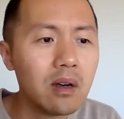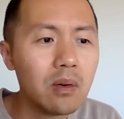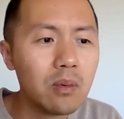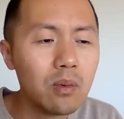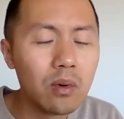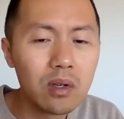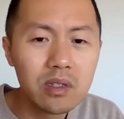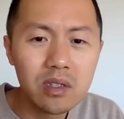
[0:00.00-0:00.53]

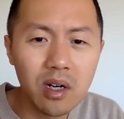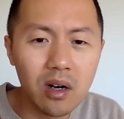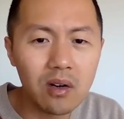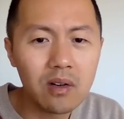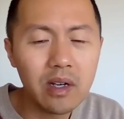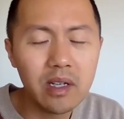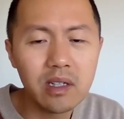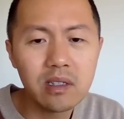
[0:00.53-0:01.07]
我瞧
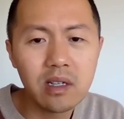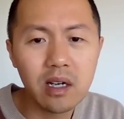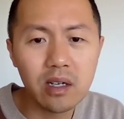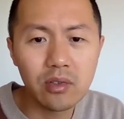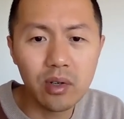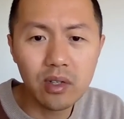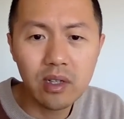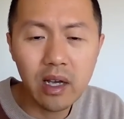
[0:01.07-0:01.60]
了一下，
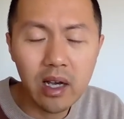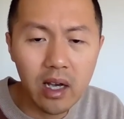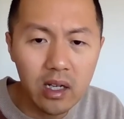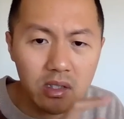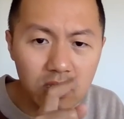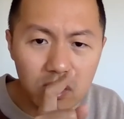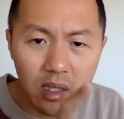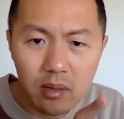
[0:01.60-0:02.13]
原来还
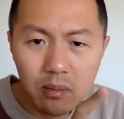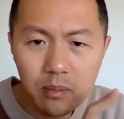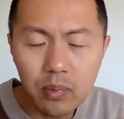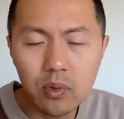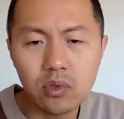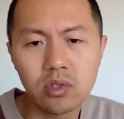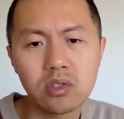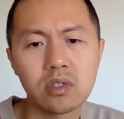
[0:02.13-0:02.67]
真
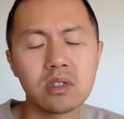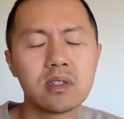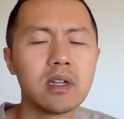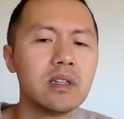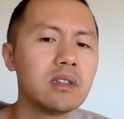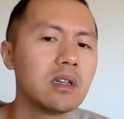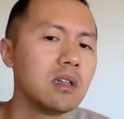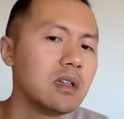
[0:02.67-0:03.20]
不止
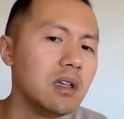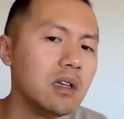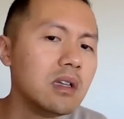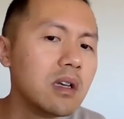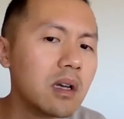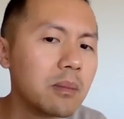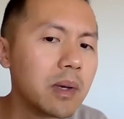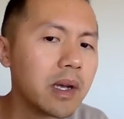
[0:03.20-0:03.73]
深圳地
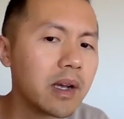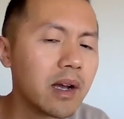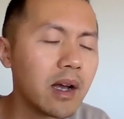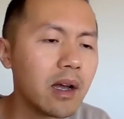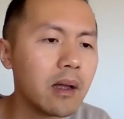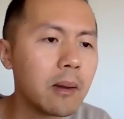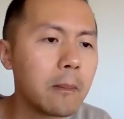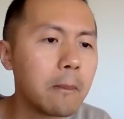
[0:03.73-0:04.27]
铁被砍，
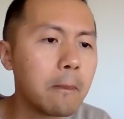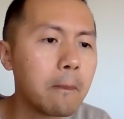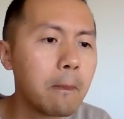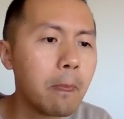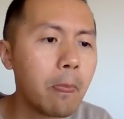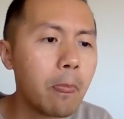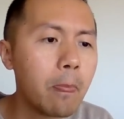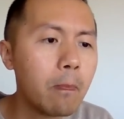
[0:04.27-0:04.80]

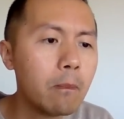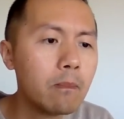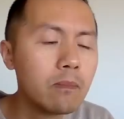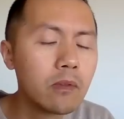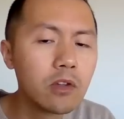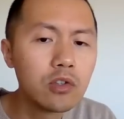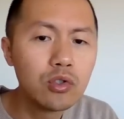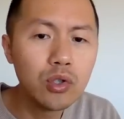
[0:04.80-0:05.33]

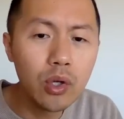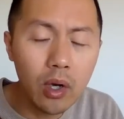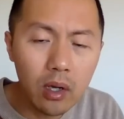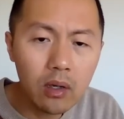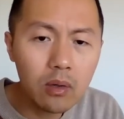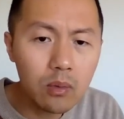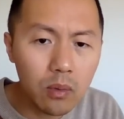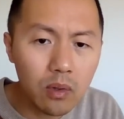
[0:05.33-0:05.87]

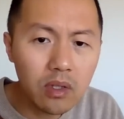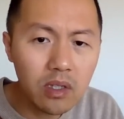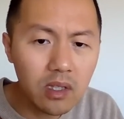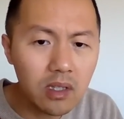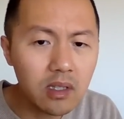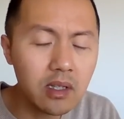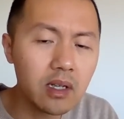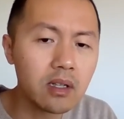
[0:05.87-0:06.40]
全国
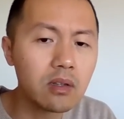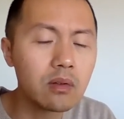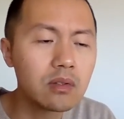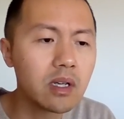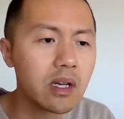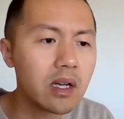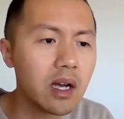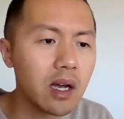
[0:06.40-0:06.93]
地铁都
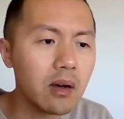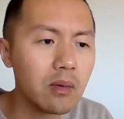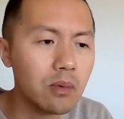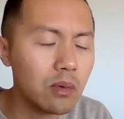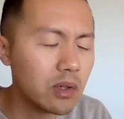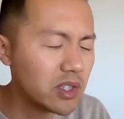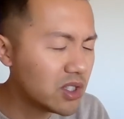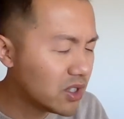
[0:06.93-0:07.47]
在砍，
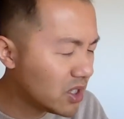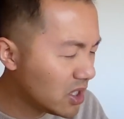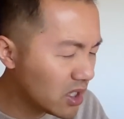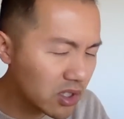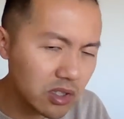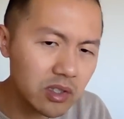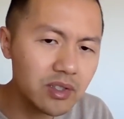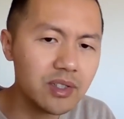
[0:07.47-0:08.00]
我细
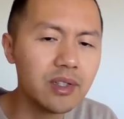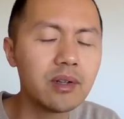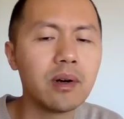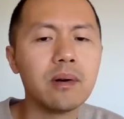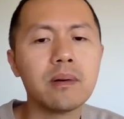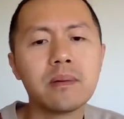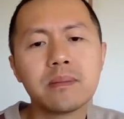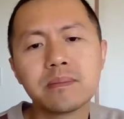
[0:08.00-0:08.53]
思极恐。